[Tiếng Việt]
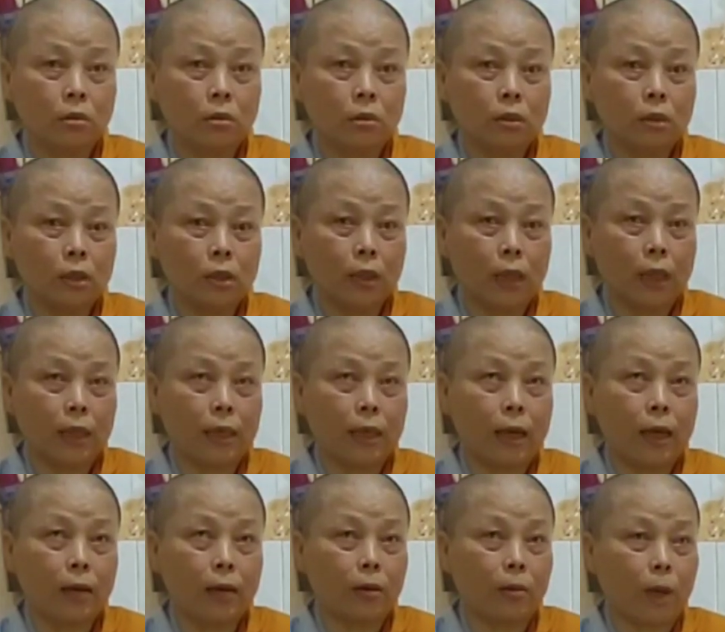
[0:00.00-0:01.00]
Đức Thầy
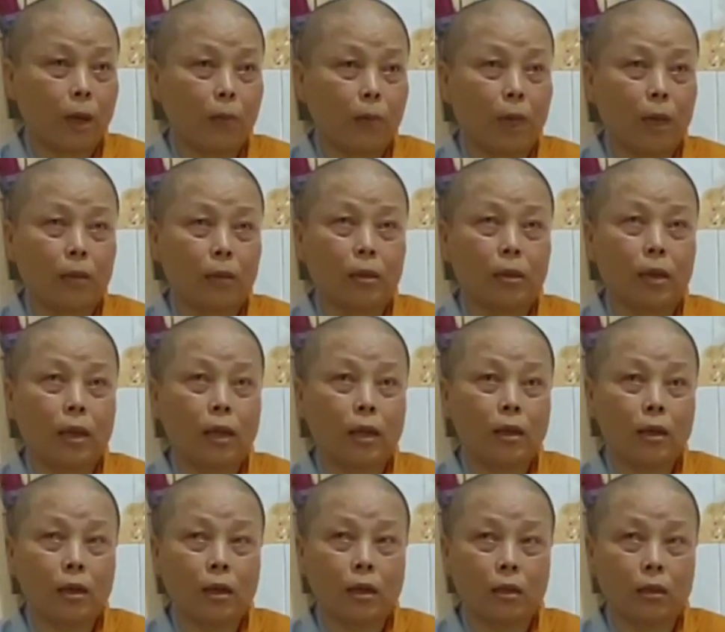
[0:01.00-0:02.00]
ra là bằng mặt là
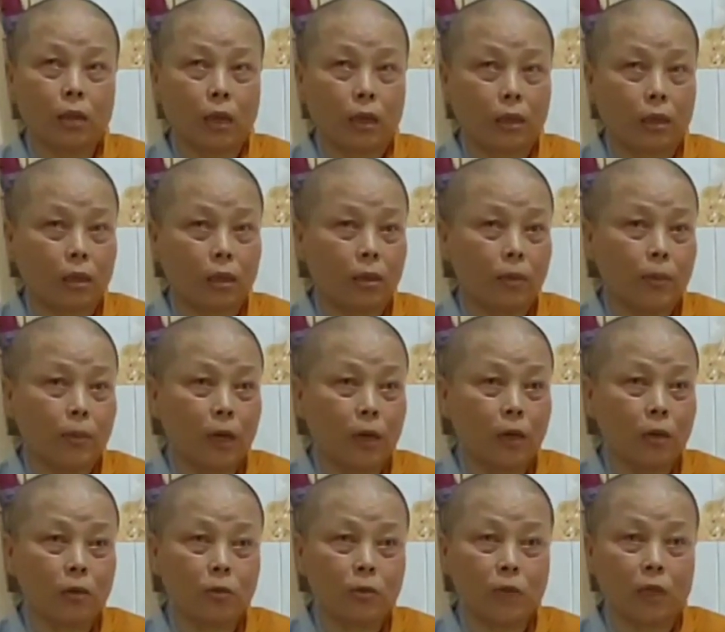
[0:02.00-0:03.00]
để là giúp
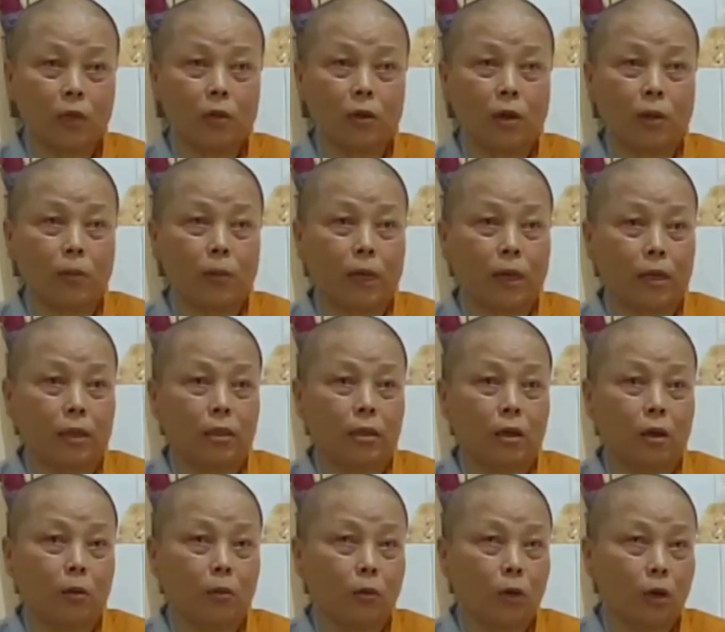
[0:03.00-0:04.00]
đỡ chúng sanh không à,
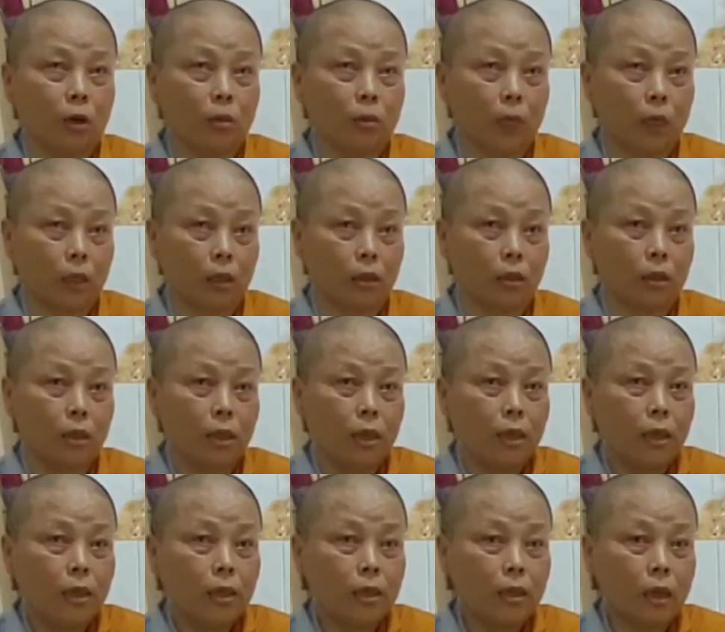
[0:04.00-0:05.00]
chứ không có mà
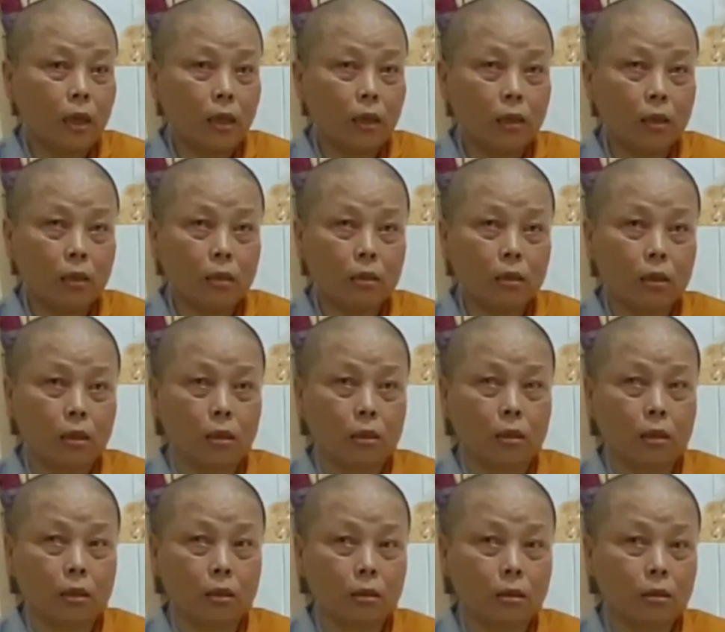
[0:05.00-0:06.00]
để
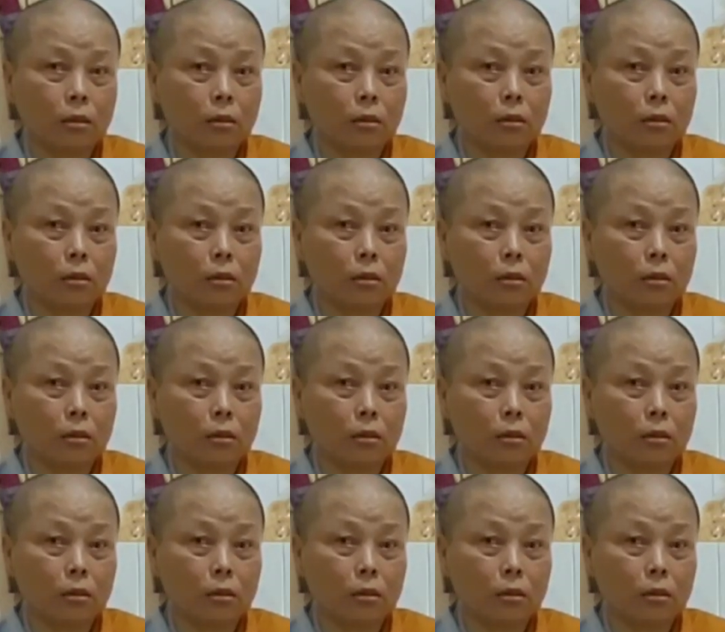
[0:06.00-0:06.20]
là